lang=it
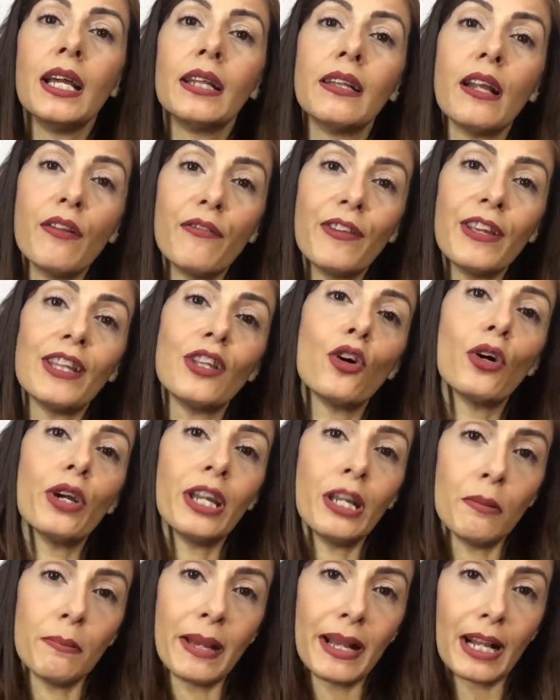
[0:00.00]
nel video
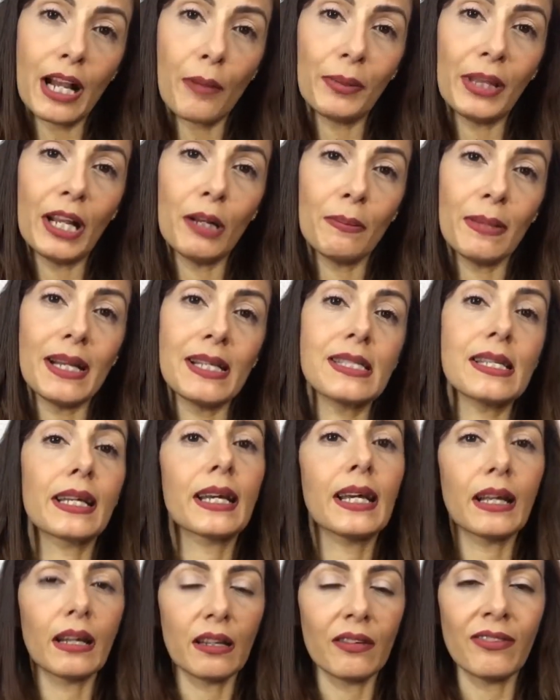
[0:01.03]
il make up del mese
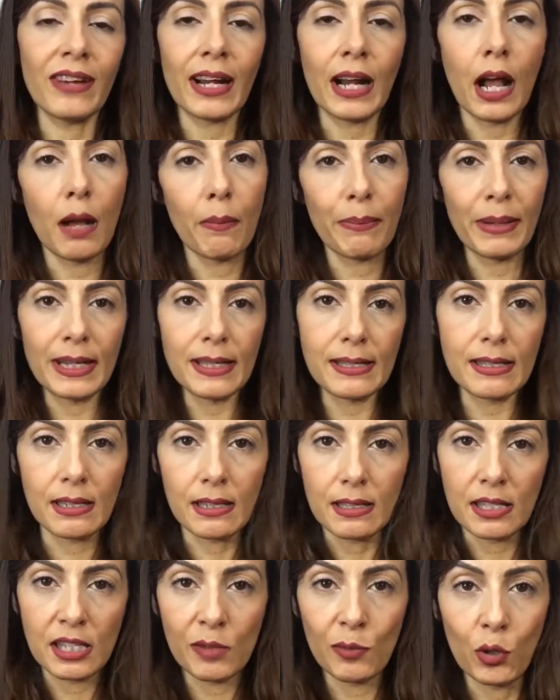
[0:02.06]
che arriverà
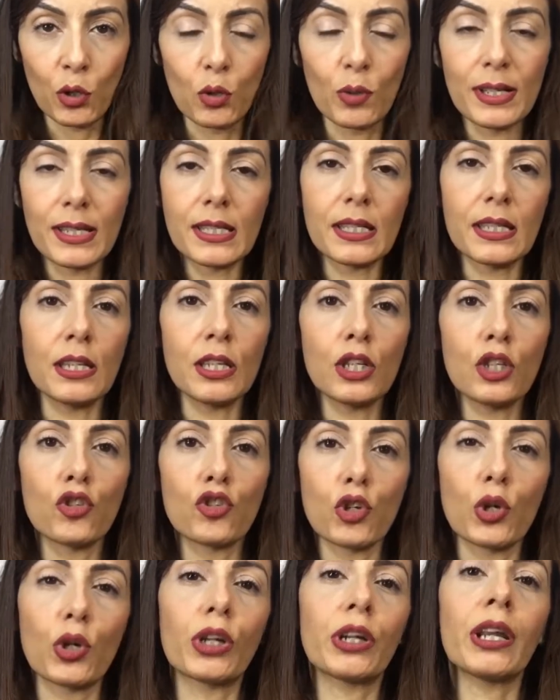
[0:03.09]
prestissimo tantissimo in questi
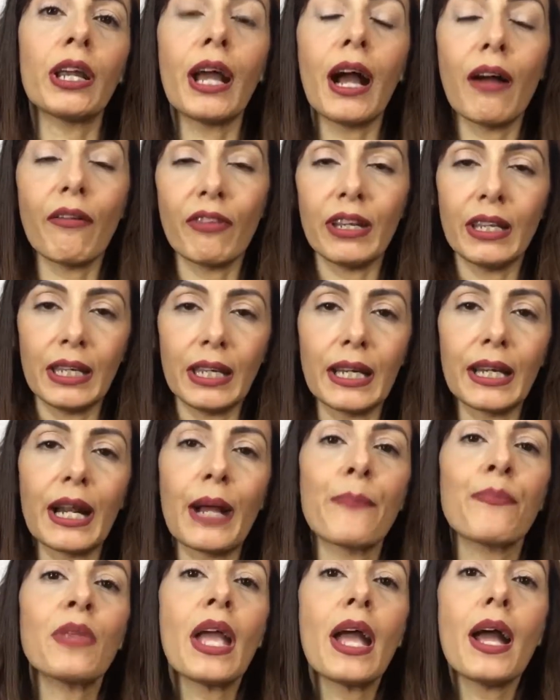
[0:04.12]
giorni a
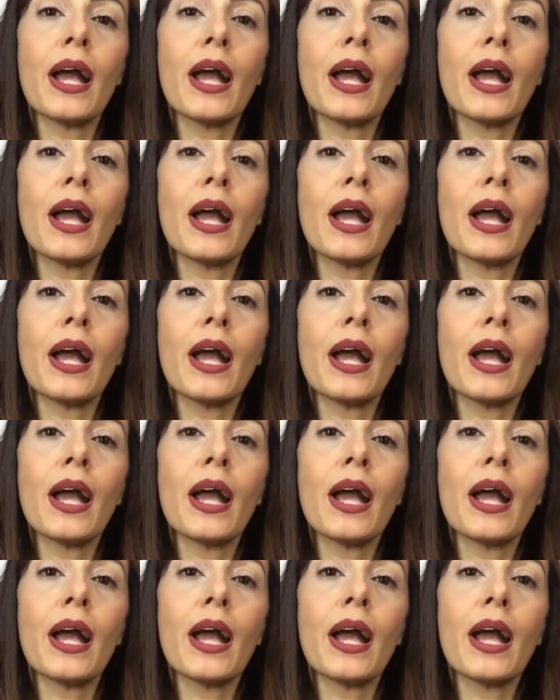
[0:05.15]
venire.